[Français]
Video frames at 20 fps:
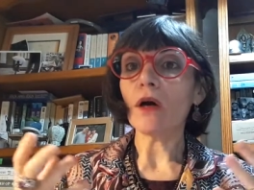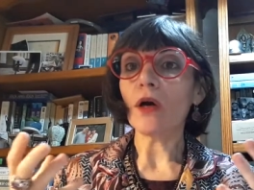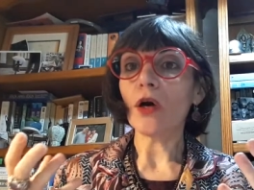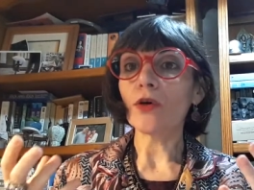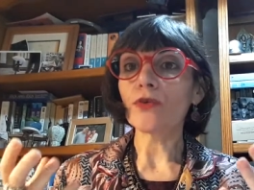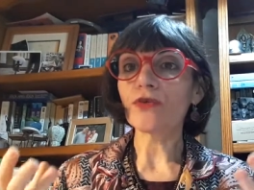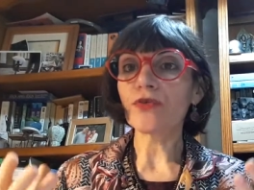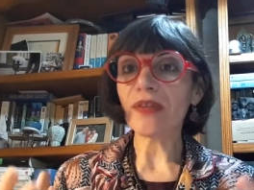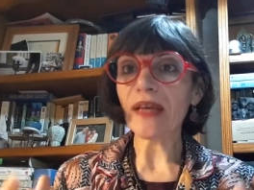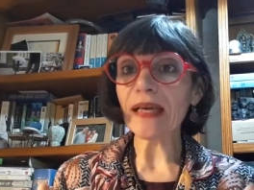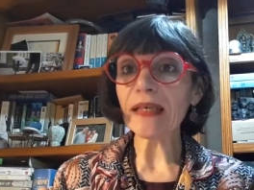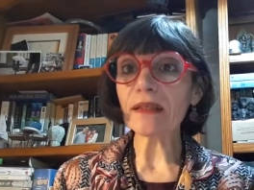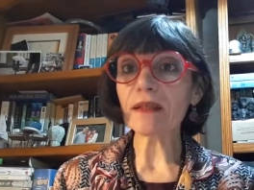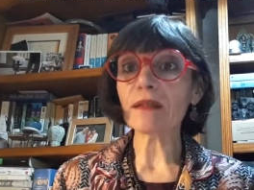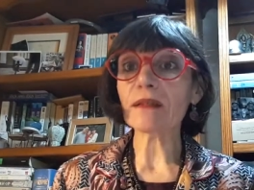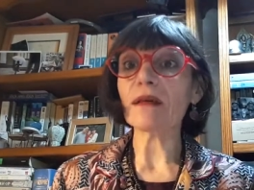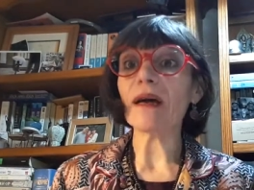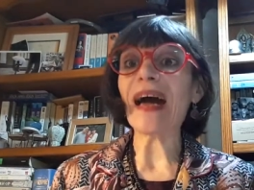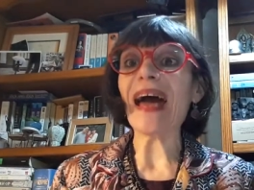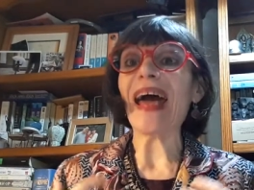un
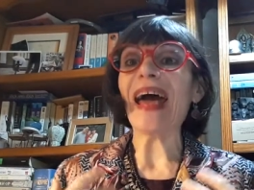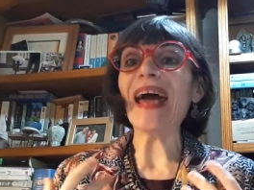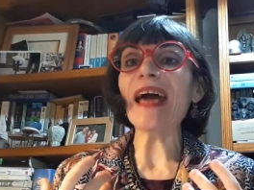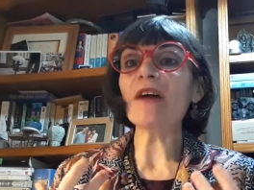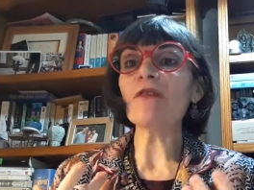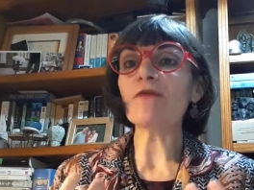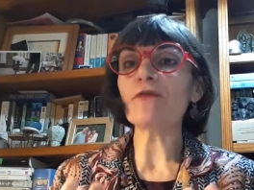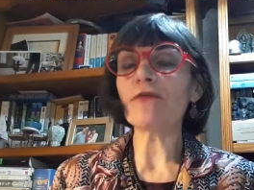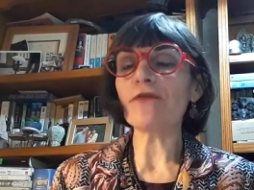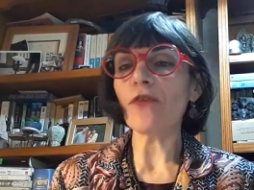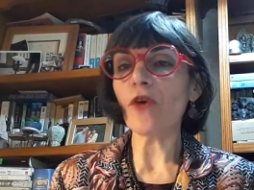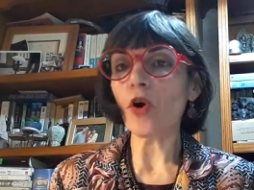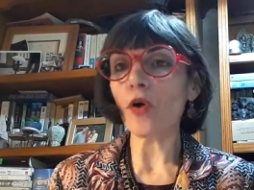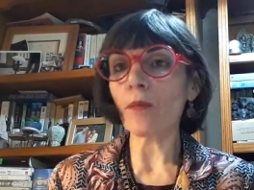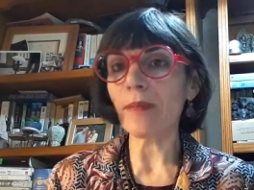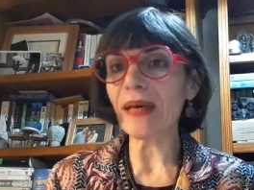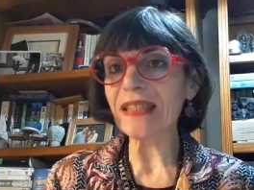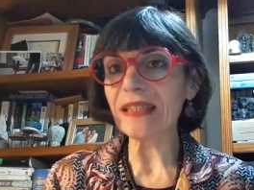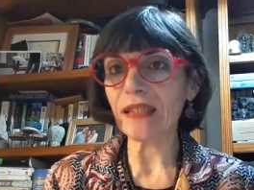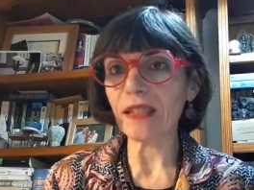texte
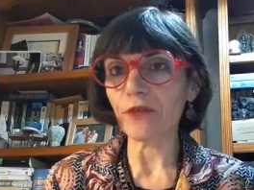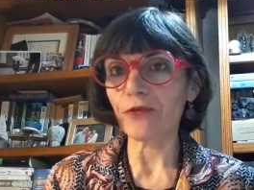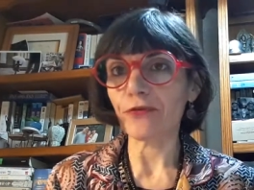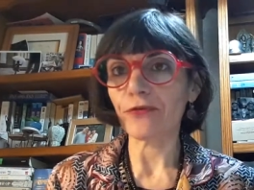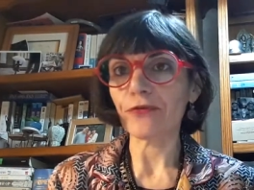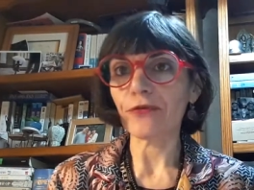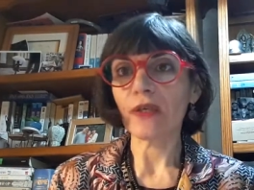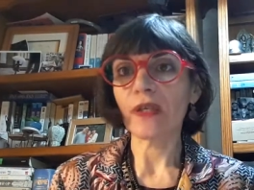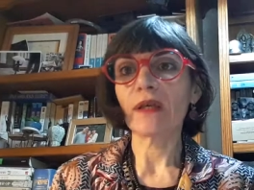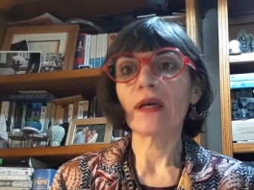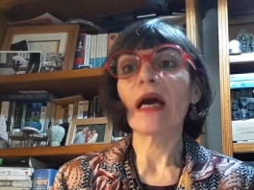informatif.